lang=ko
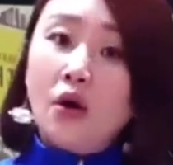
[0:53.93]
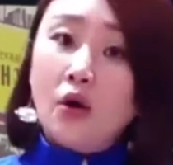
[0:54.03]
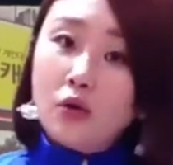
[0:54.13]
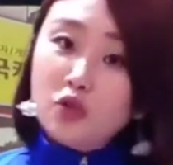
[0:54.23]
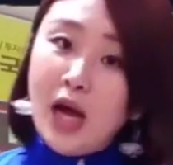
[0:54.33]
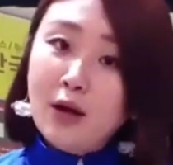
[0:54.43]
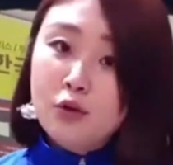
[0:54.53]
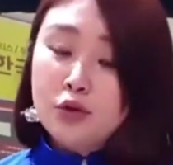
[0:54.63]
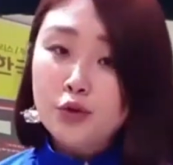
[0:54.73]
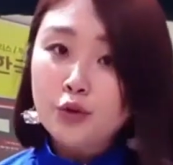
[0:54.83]
어,
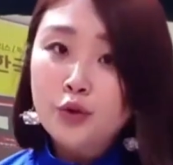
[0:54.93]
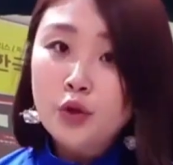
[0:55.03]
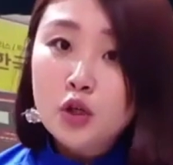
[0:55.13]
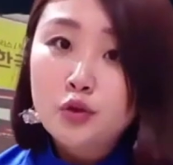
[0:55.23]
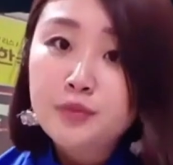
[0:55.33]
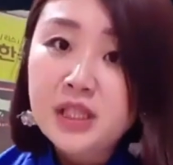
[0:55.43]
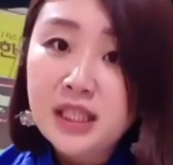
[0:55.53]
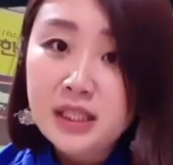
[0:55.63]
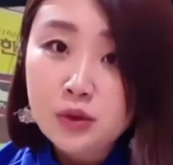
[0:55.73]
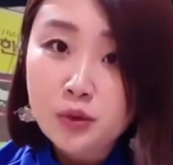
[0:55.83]
좌우로
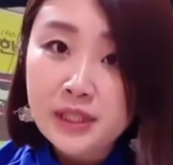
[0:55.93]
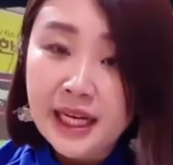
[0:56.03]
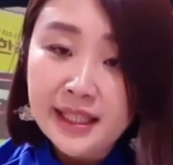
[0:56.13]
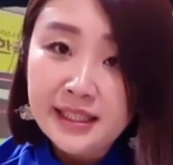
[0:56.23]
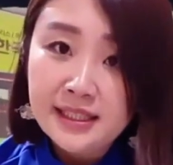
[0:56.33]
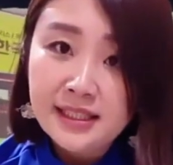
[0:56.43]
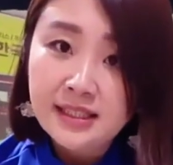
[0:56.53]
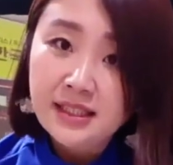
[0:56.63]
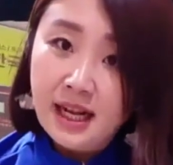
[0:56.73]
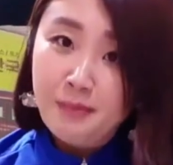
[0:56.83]
움직이는
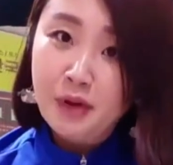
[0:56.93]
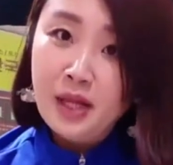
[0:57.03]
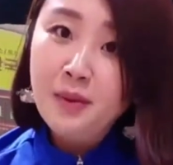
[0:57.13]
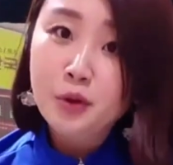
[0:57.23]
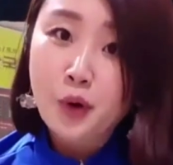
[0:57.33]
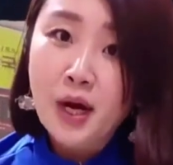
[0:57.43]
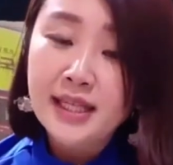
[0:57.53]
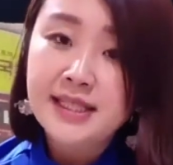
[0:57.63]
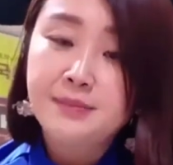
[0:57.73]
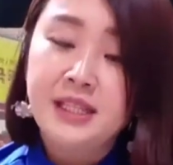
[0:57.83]
동작을 한번 해보도록
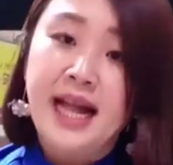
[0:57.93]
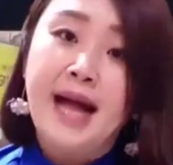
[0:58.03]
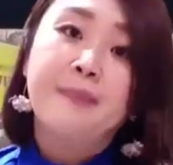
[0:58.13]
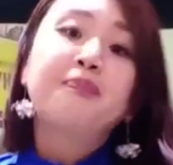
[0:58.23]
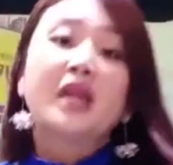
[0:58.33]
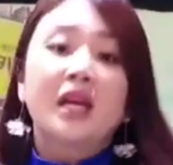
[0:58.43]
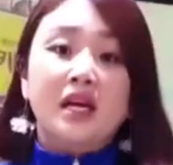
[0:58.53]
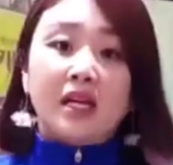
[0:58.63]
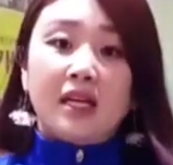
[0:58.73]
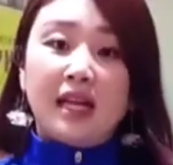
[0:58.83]
하겠습니다.
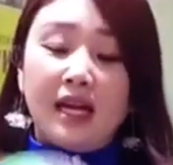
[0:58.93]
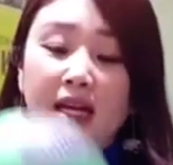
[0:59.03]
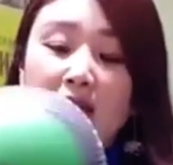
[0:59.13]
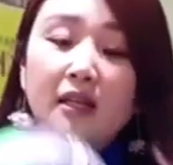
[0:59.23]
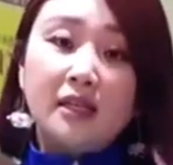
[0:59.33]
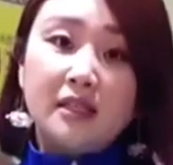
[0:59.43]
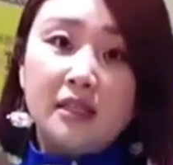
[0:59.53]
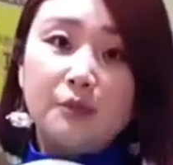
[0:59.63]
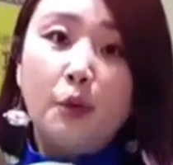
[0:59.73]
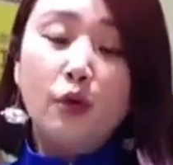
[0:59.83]
일단
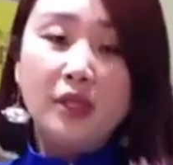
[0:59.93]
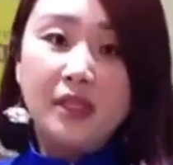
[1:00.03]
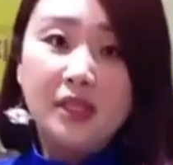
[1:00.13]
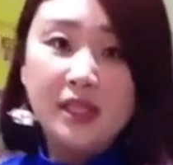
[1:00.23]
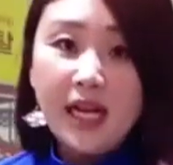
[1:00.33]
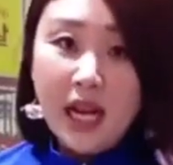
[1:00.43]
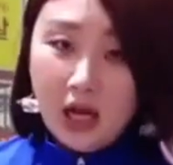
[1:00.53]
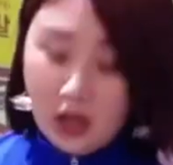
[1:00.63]
그 볼을